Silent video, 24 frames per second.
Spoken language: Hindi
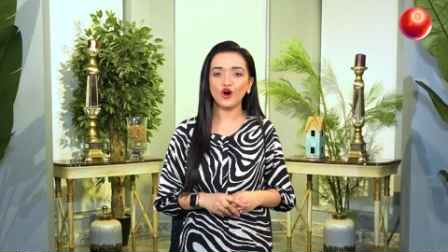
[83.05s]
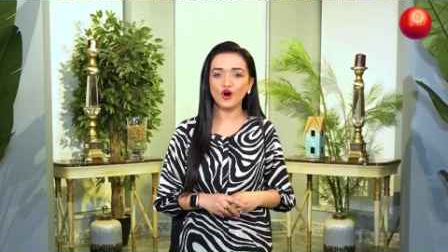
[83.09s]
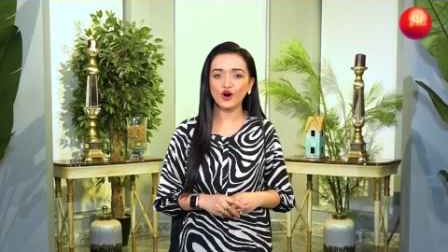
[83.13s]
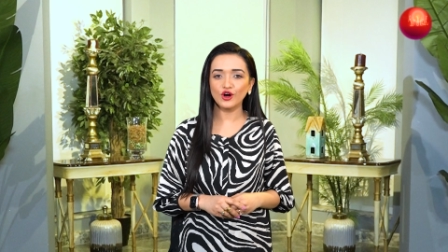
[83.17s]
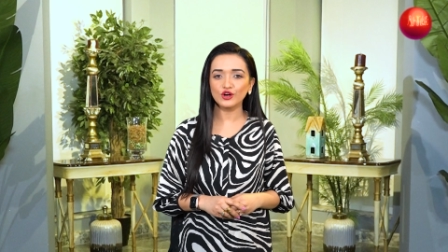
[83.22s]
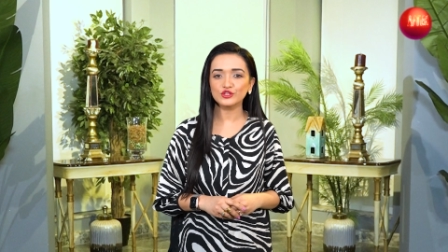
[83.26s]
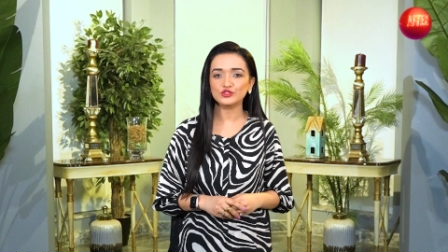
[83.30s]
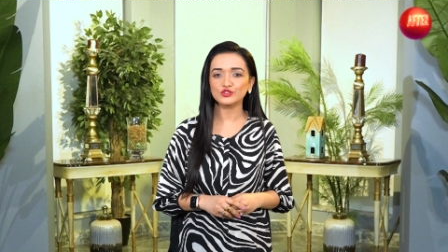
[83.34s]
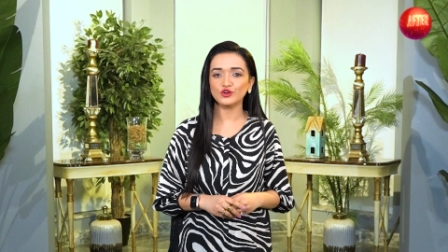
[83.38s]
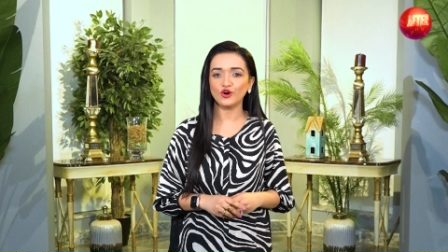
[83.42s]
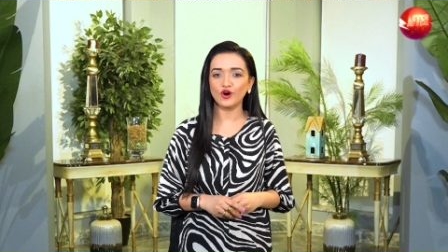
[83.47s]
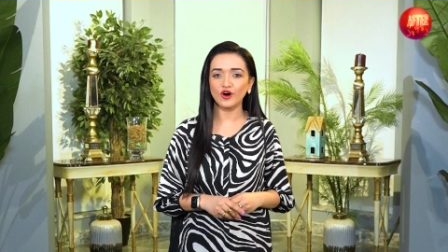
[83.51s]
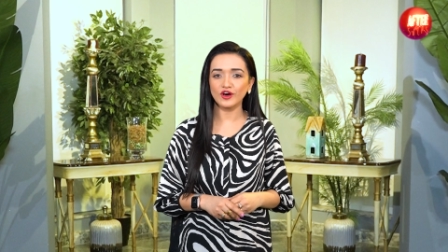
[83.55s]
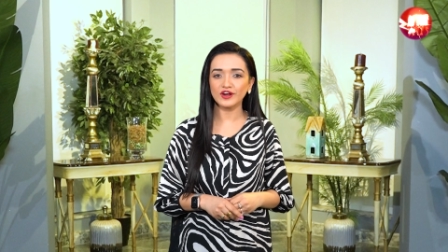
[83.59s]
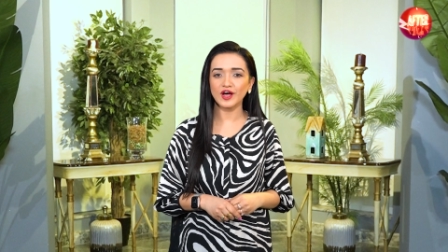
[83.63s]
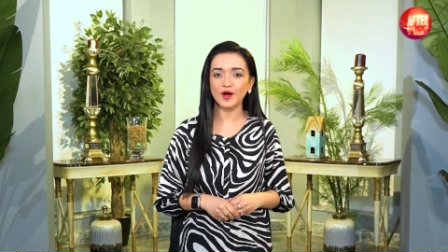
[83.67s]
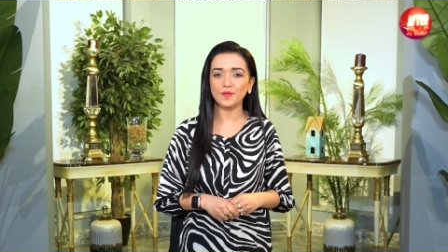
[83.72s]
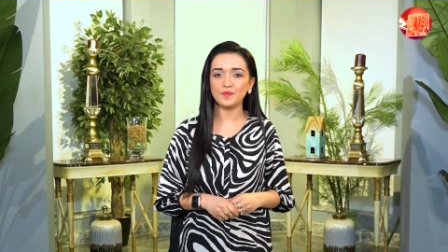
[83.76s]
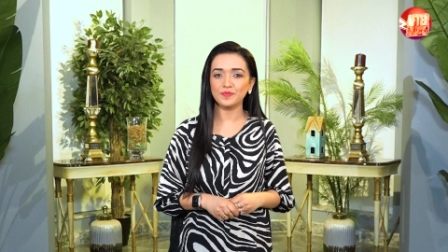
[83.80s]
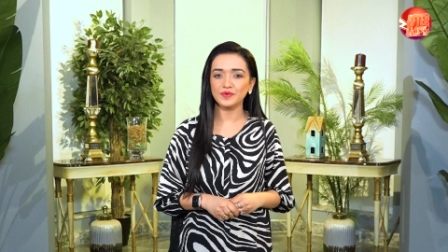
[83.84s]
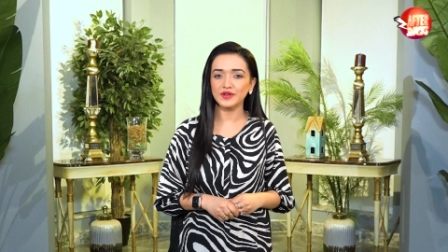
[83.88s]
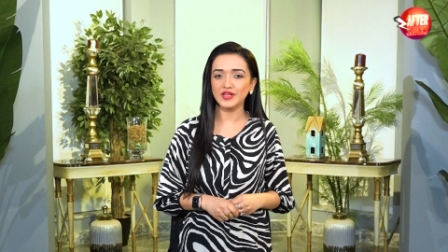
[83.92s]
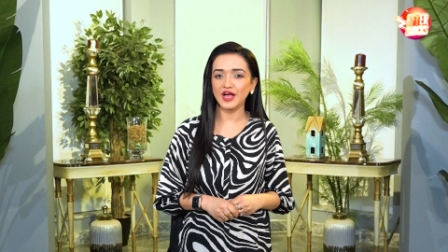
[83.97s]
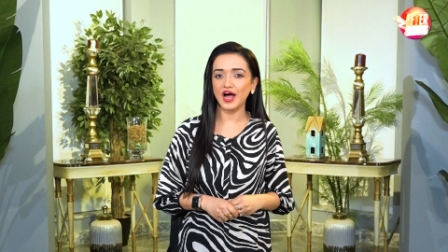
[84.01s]
और तो और
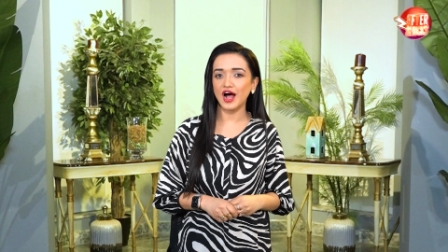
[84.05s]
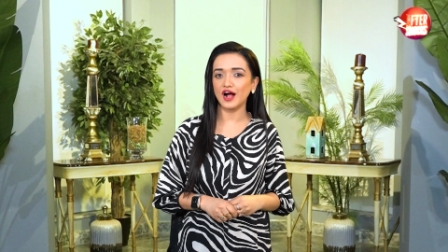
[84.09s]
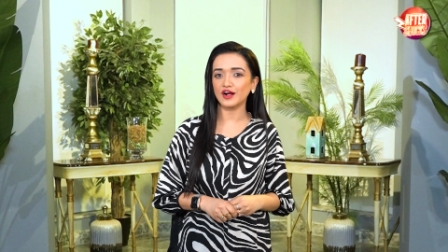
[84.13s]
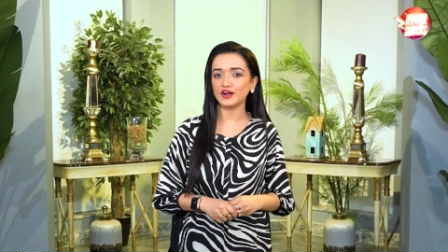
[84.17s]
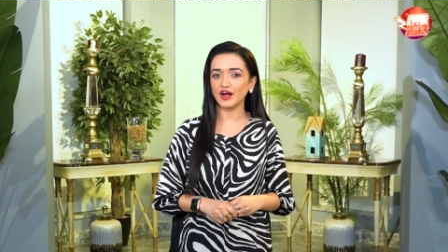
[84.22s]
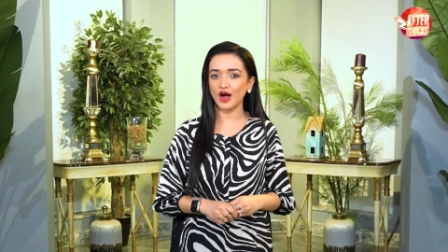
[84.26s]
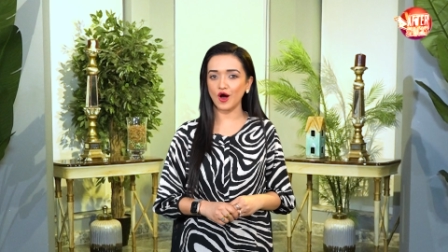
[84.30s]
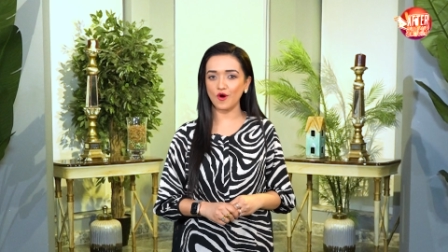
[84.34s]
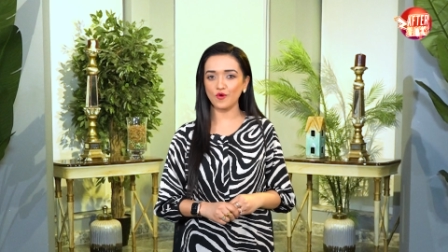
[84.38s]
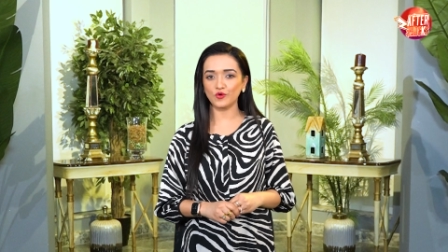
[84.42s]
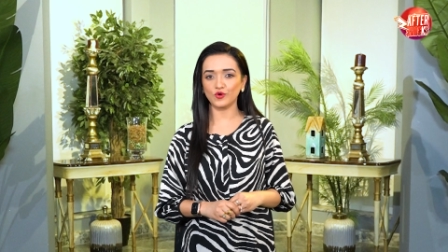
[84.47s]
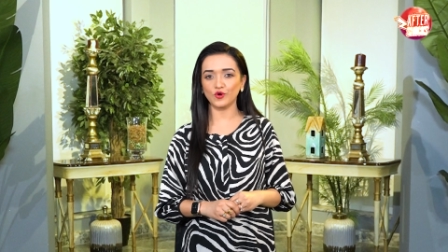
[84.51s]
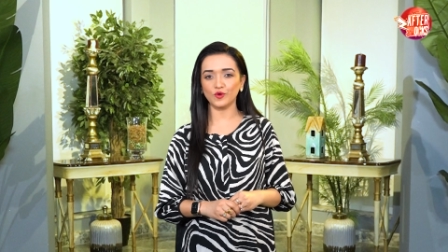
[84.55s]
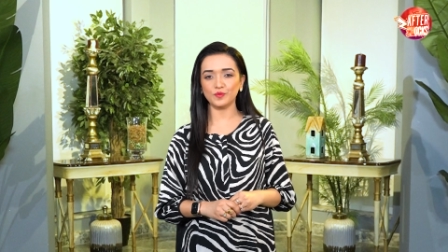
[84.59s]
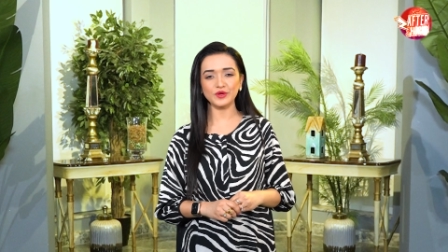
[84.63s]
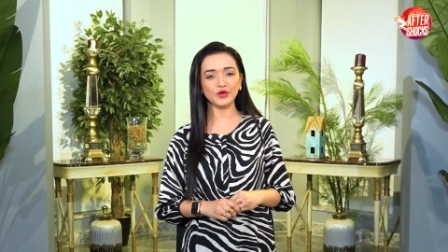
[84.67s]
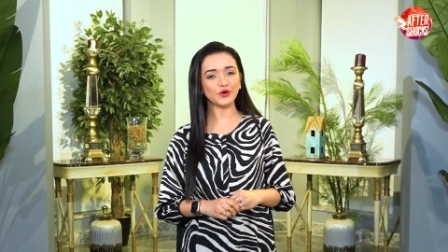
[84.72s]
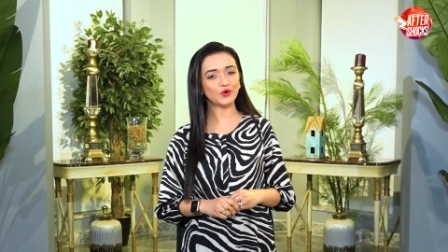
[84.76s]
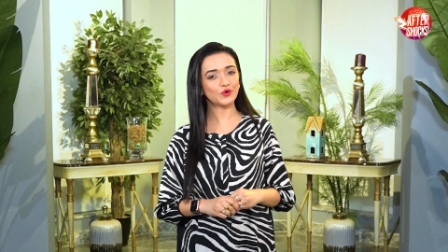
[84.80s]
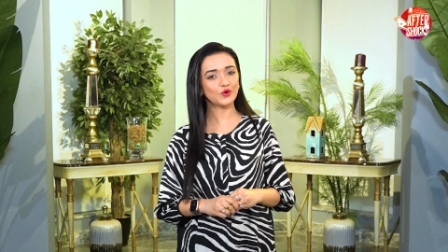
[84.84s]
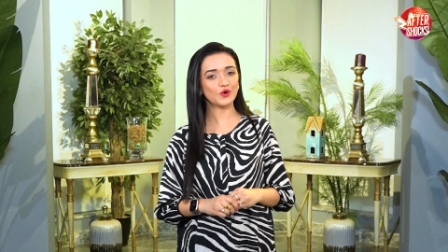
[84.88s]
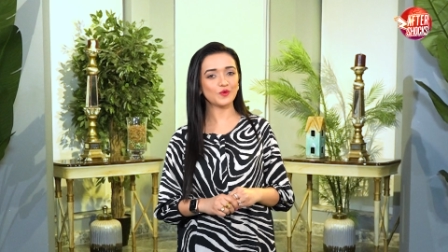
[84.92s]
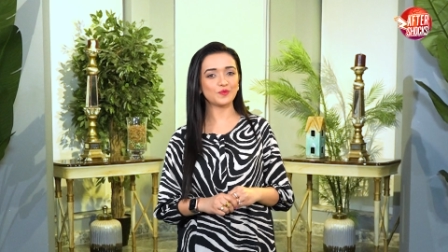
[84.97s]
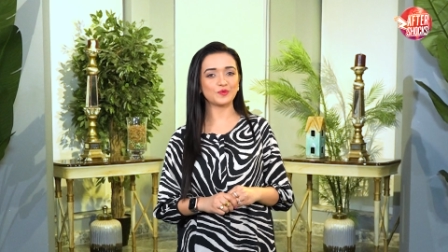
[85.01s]
अपने आकाओं को
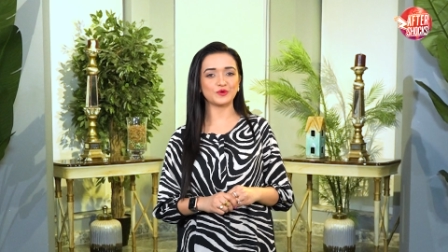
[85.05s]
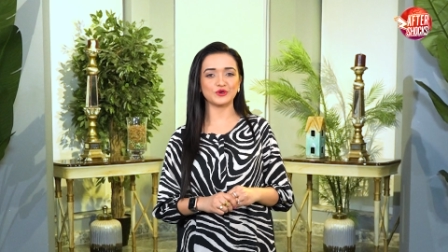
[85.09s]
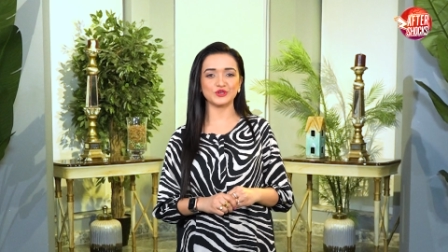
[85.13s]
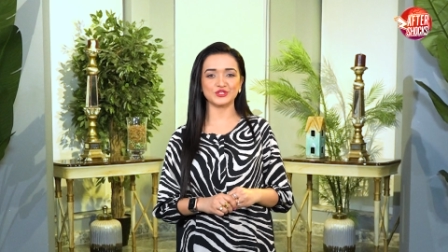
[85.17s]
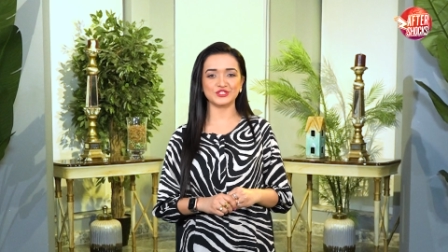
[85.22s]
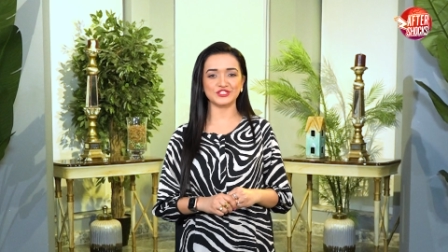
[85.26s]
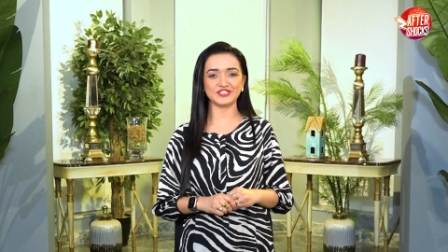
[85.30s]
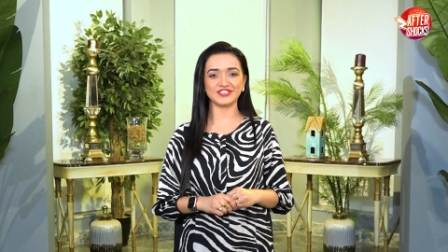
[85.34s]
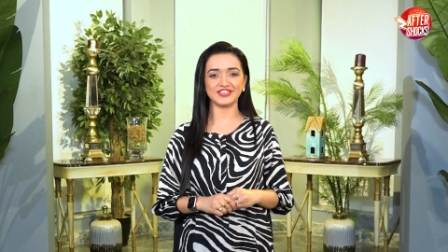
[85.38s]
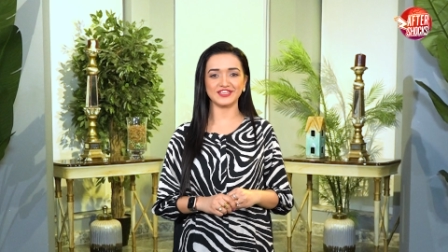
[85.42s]
भी खूब खुश